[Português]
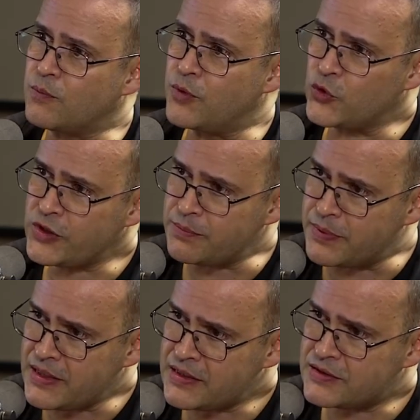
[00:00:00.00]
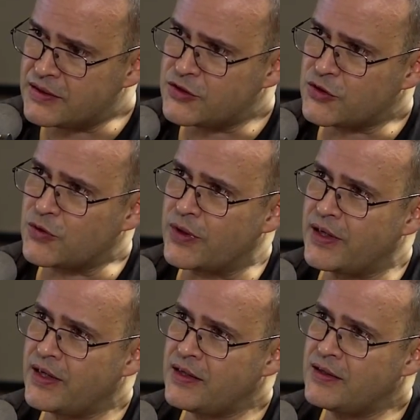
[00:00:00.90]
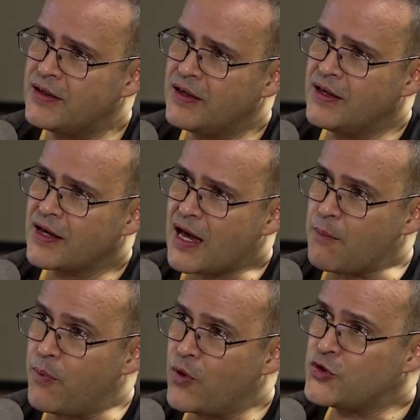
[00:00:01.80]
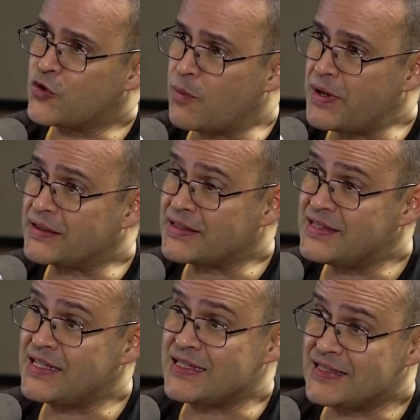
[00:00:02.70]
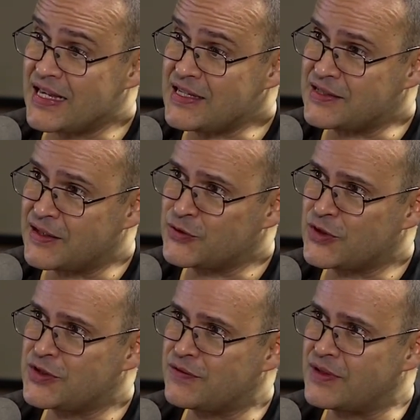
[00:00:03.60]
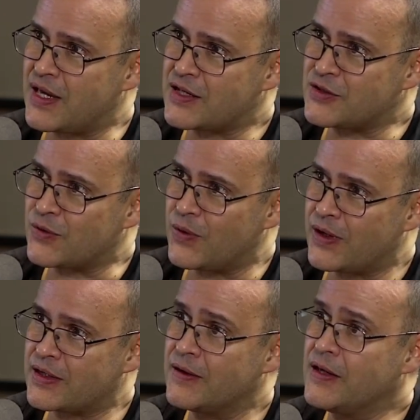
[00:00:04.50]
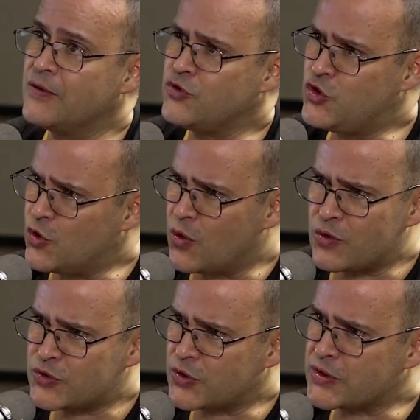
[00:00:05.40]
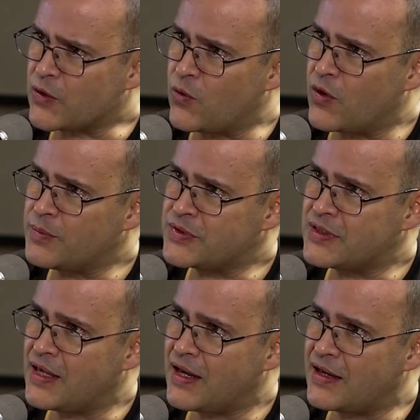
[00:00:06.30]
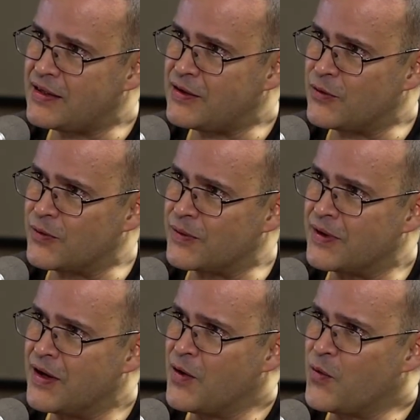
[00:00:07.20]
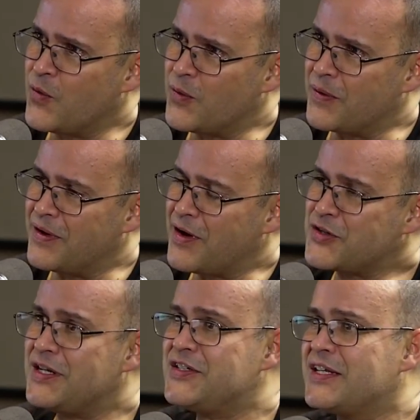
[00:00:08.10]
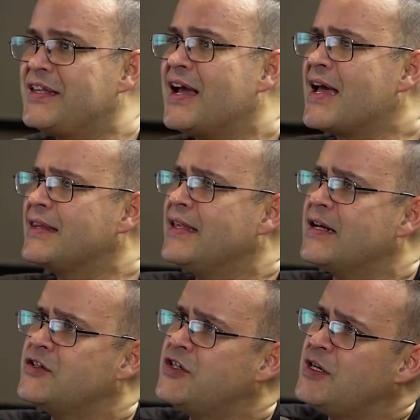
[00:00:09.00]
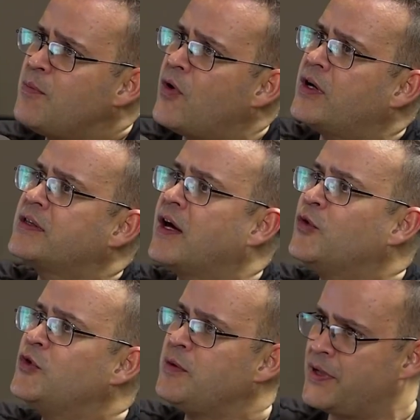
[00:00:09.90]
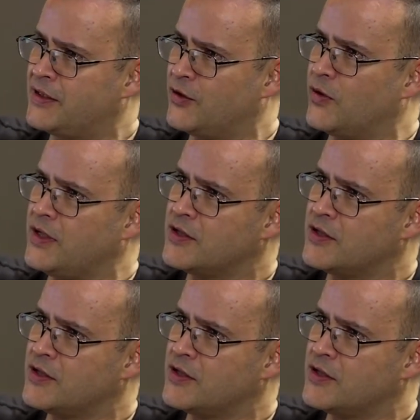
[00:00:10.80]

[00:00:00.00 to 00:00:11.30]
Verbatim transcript: né? Com Bruno Embrise, do Chico Rei. Diogo. Acabou de completar 16 anos de atividade agora. Diogo Souza Gomes, que é aí um, um, acho que ele já tem a cadeira Showman. de imortal do empreendedorismo.